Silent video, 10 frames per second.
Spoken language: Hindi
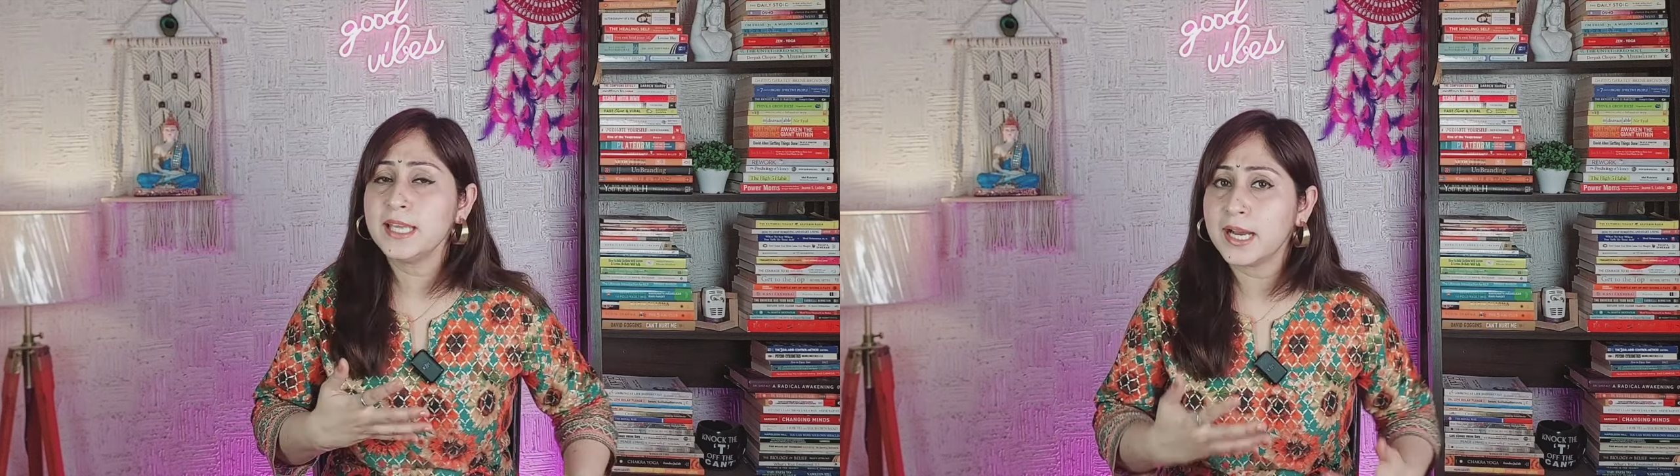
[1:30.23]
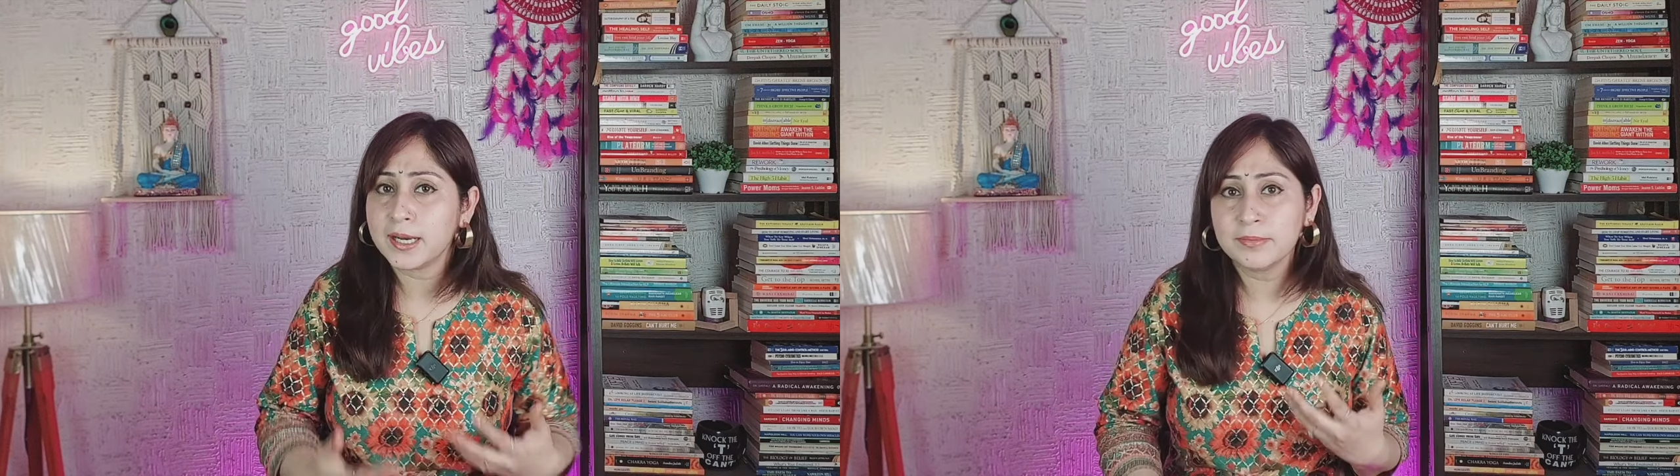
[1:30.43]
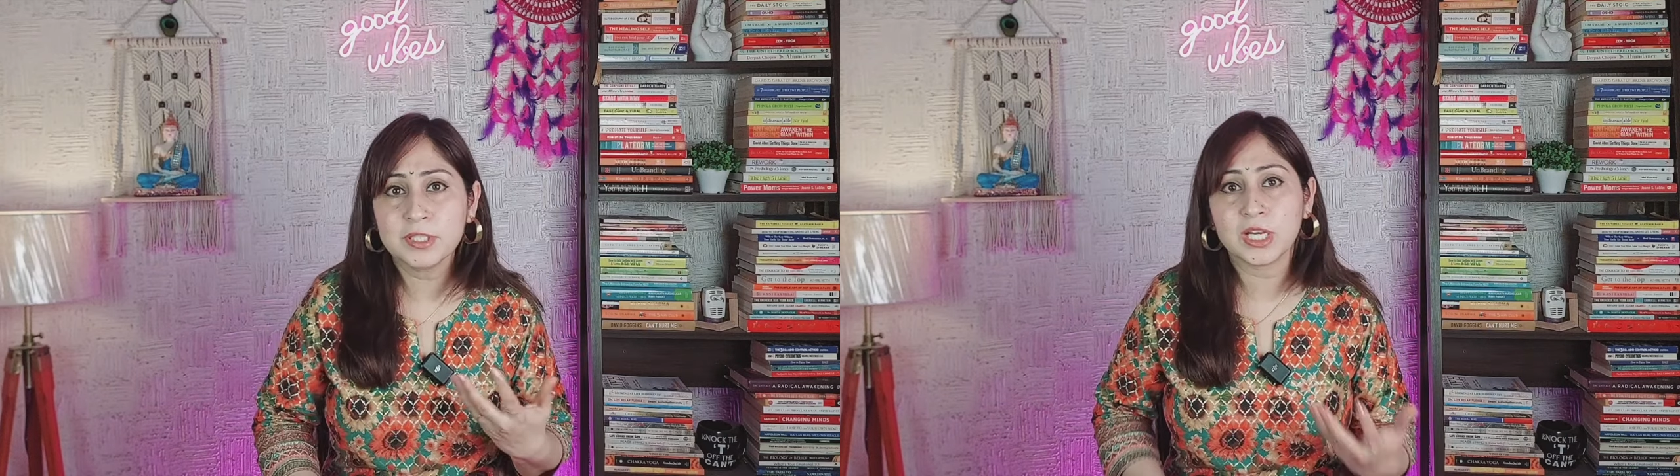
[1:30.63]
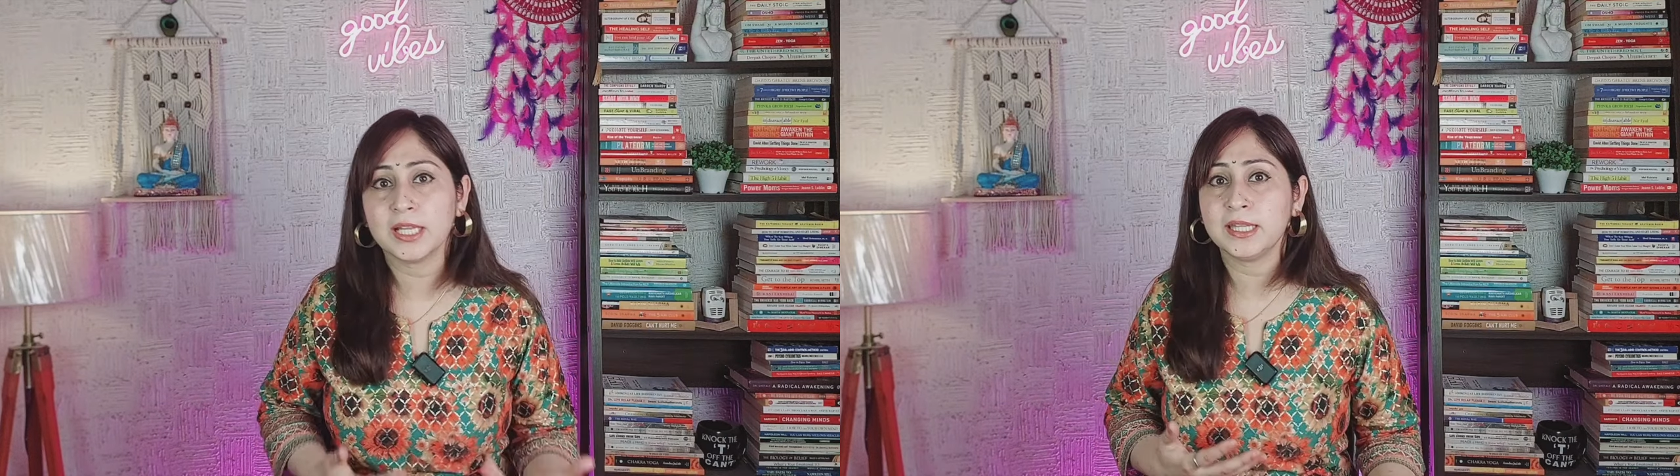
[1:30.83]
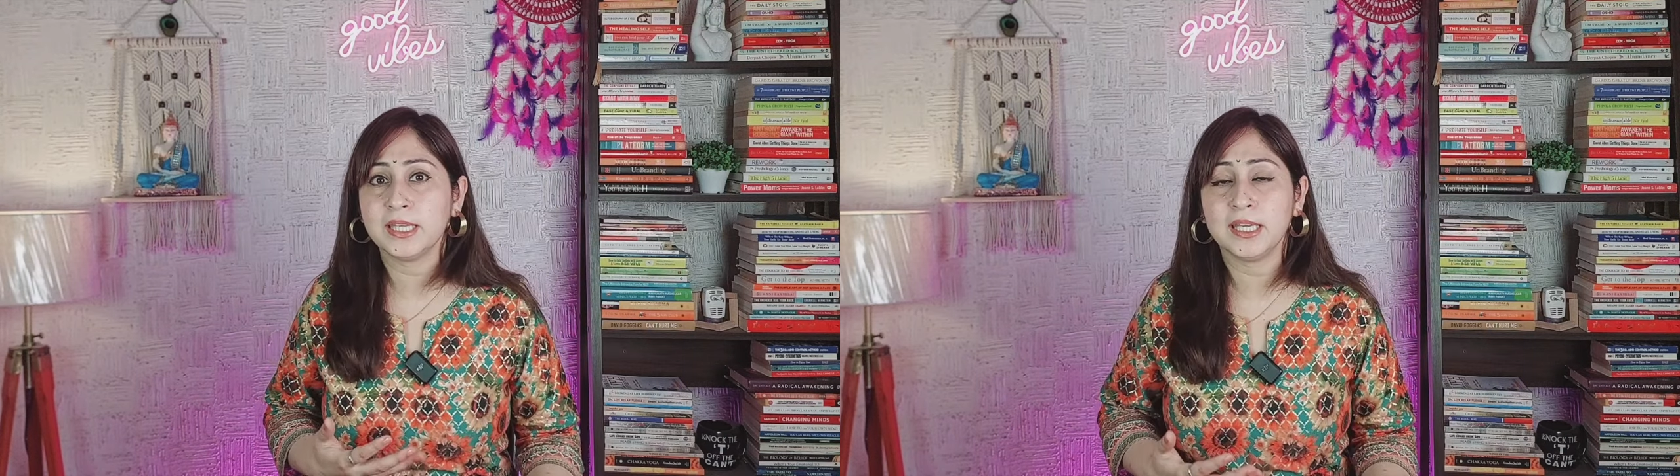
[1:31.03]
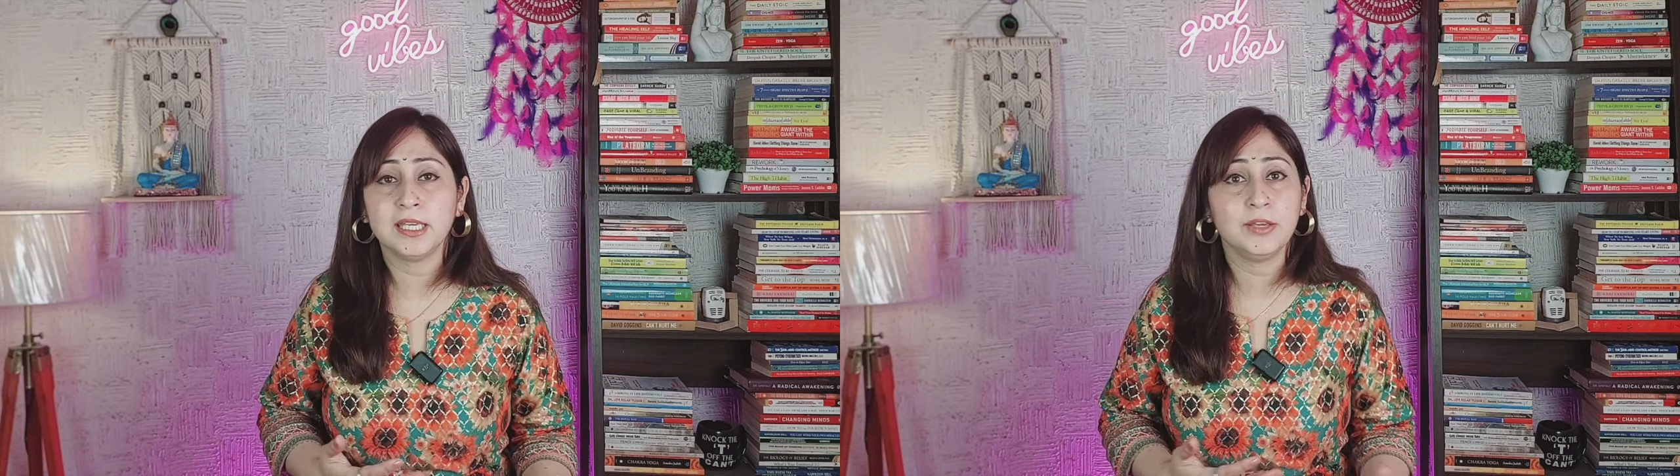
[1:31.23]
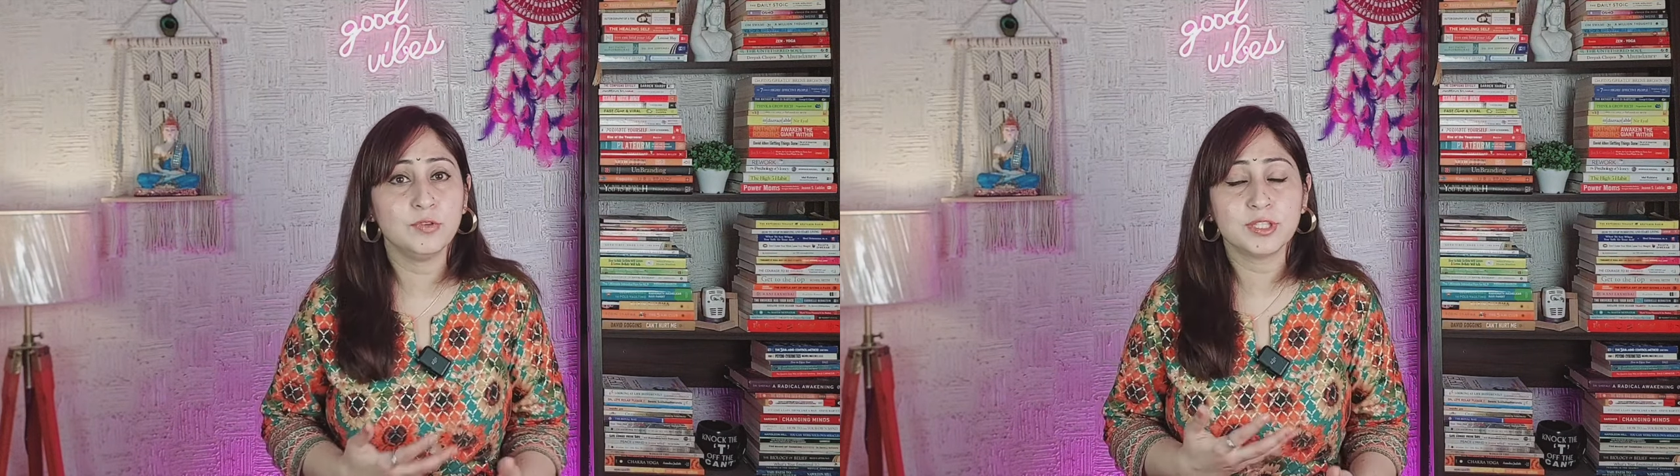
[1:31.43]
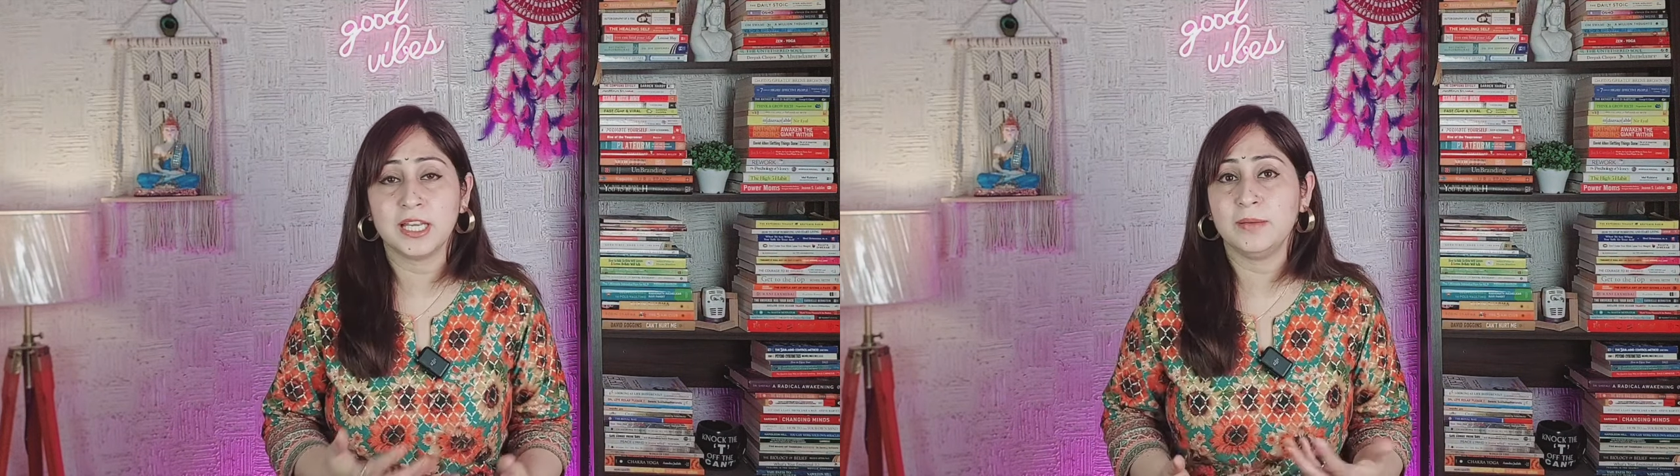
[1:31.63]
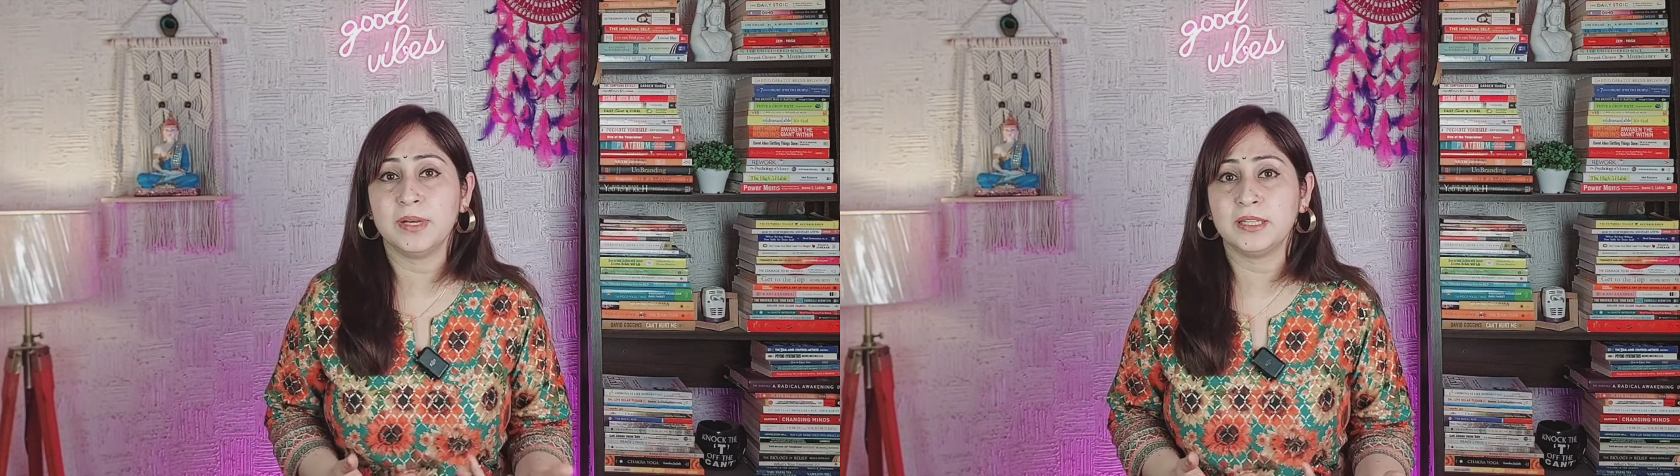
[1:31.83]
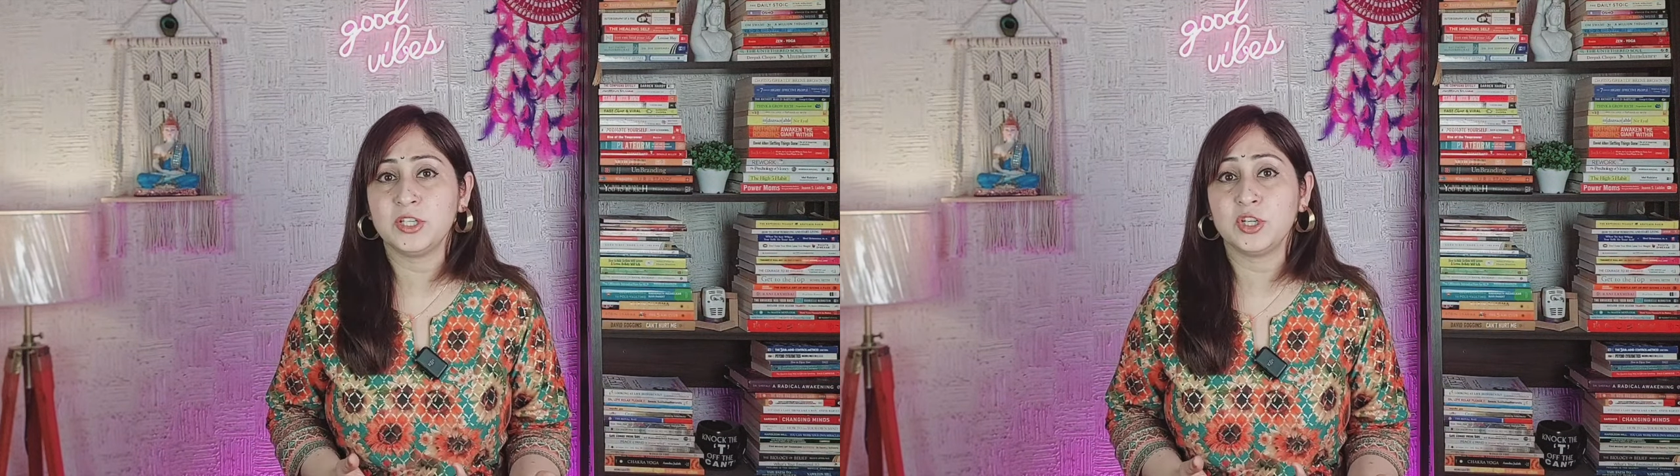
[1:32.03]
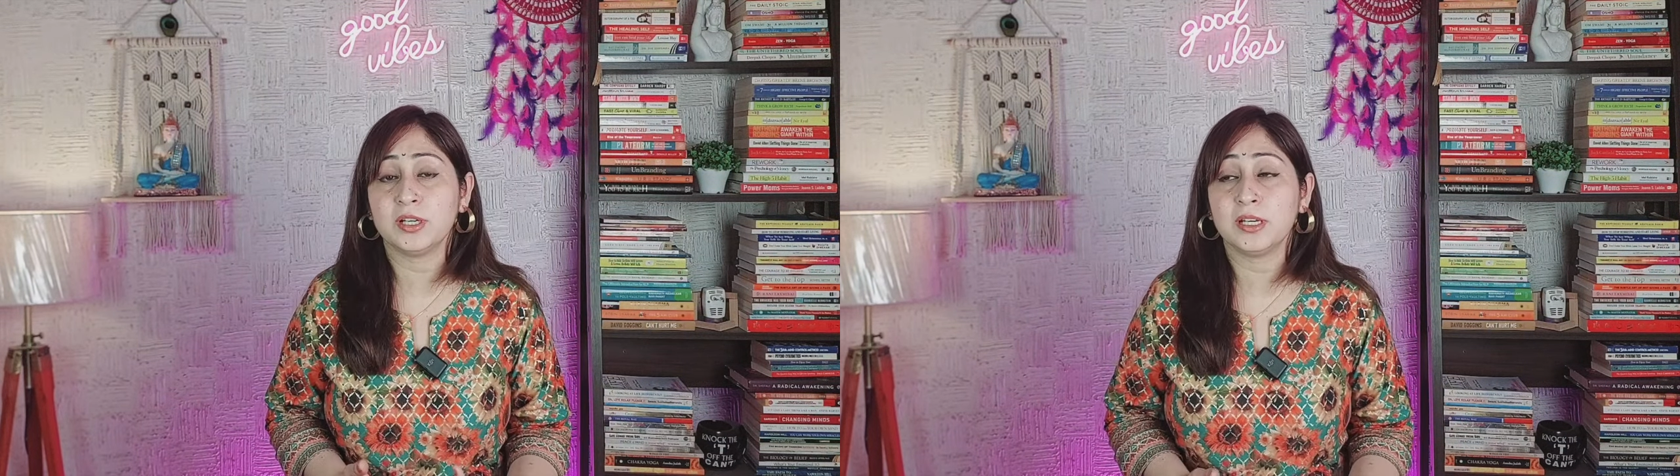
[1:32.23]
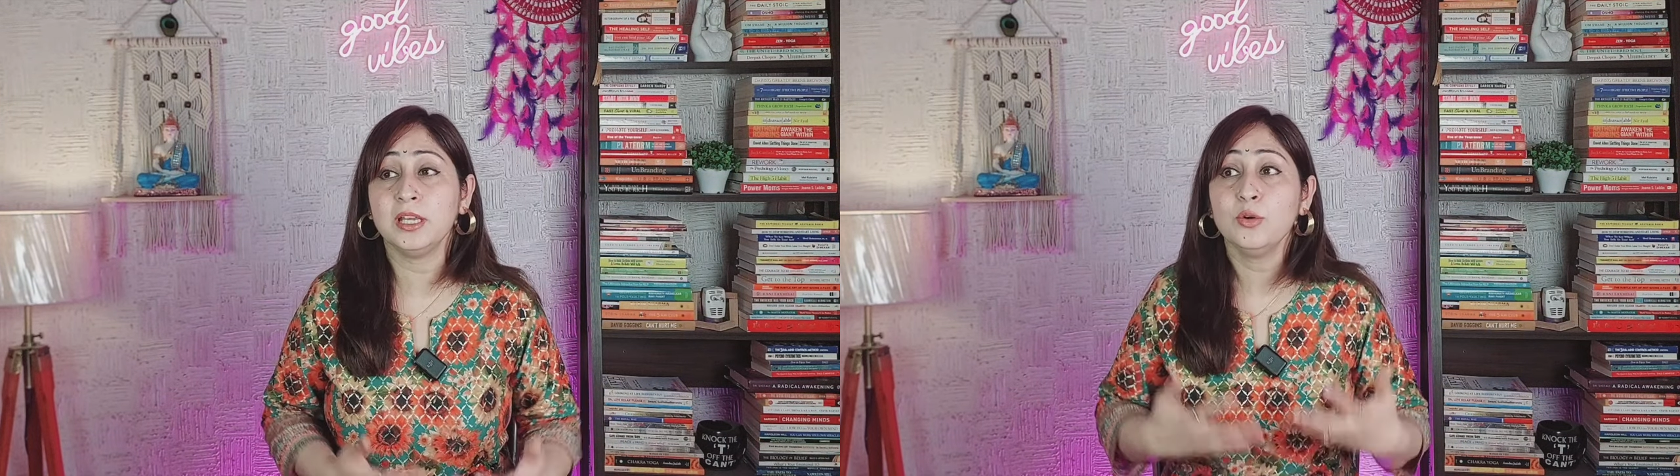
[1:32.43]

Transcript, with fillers: हम चाहते हैं कि वो सारी बातें शेयर करें